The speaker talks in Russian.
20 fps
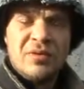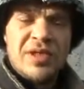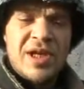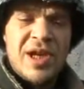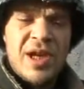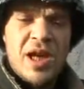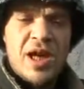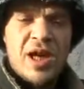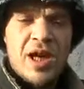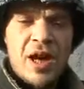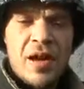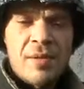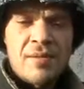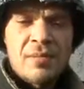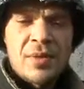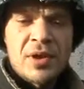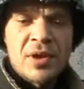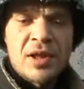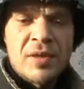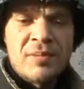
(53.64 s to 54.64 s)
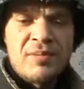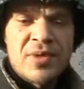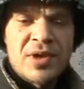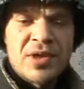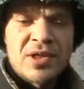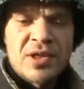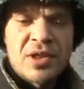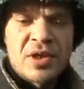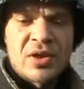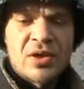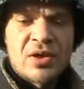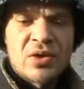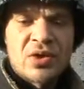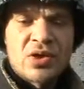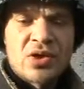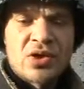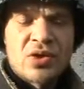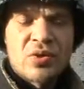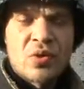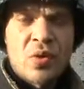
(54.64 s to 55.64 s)
В телеграмме
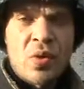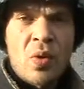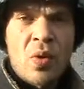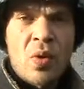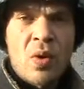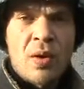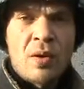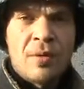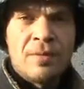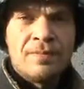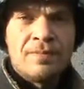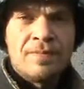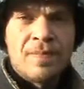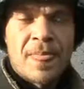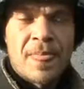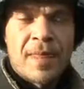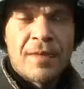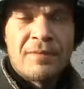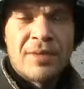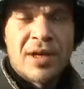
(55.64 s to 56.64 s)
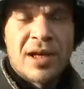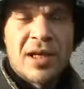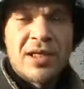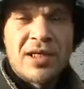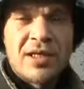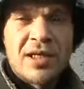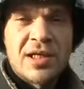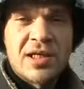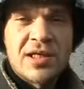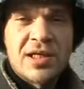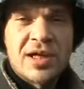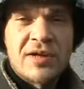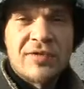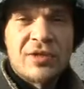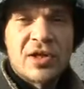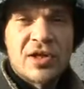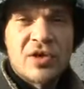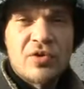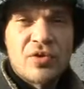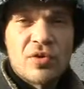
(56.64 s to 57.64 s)
написано, что погостить
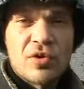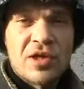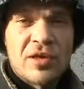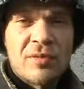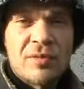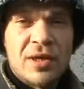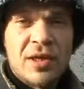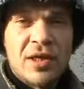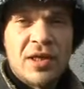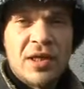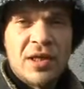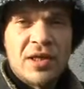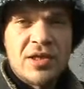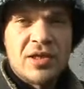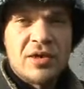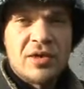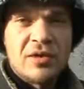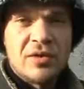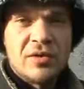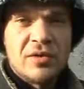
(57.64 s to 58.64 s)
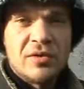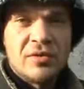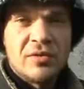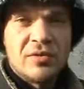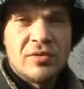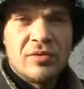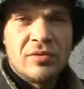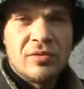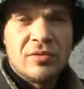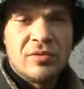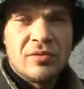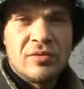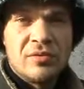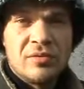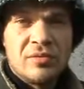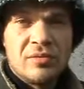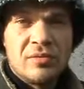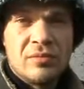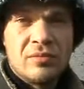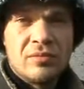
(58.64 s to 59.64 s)
завтра тетя приедет.
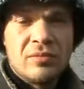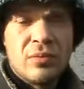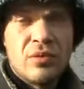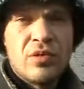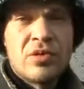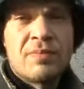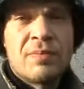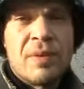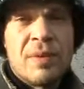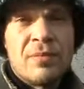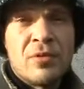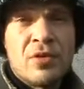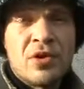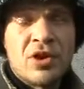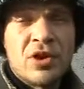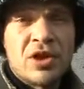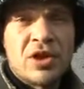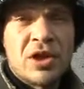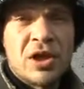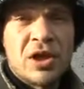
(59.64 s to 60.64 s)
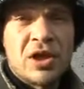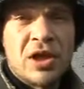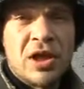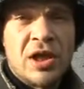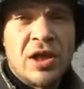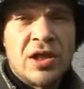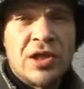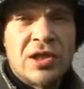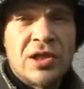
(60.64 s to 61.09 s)
Пусть поможет тогда,